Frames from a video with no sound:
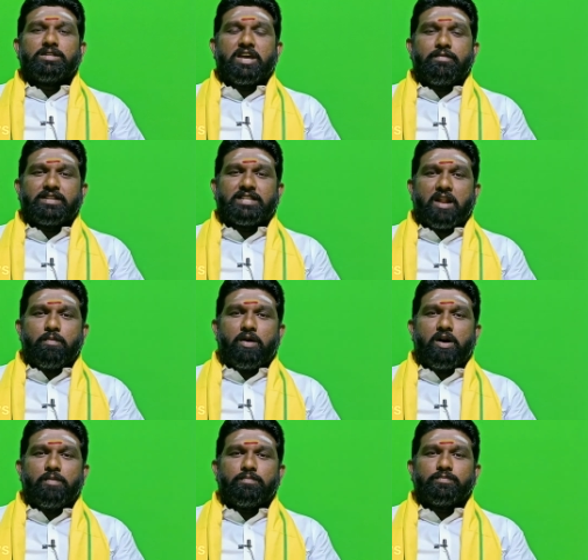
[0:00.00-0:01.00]
சி வி
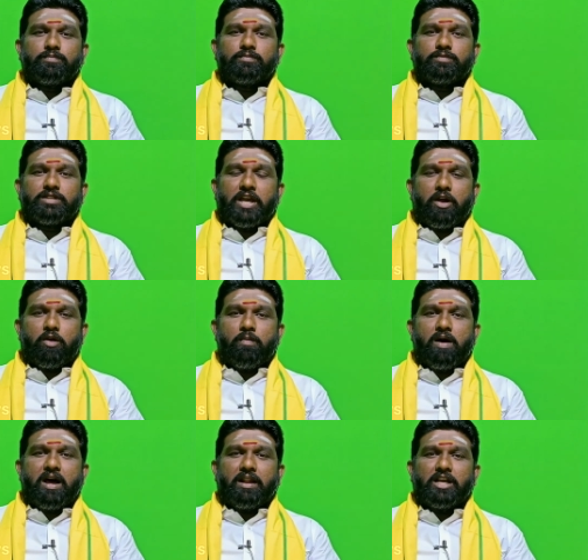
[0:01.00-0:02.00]
சண்முகம்
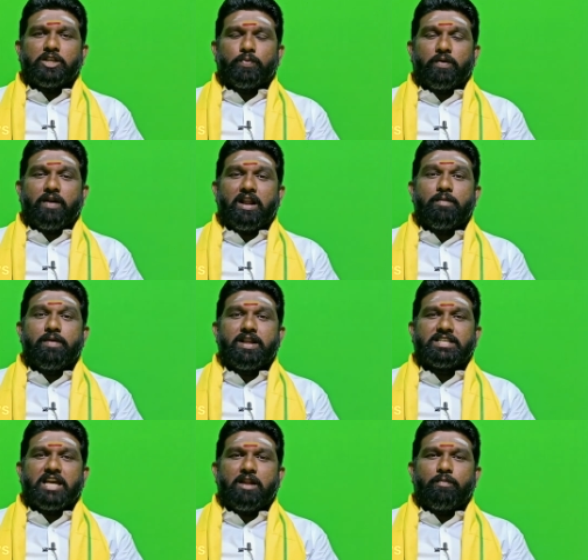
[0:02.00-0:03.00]
ஜெயக்குமார் எஸ்பி
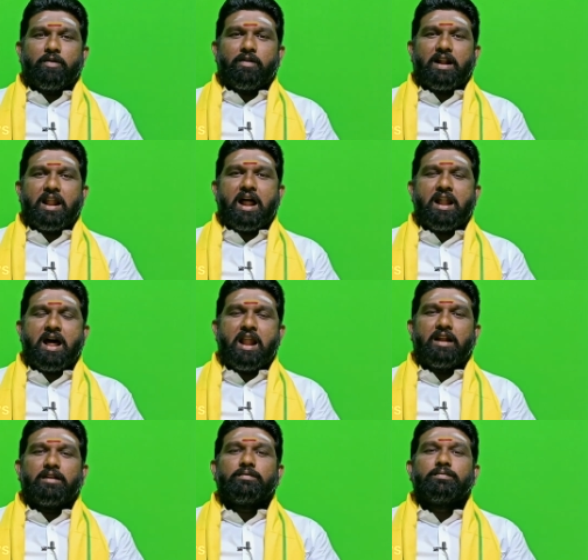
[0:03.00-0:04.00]
வேலுமணி செயல்படுவார்கள் ஆனால்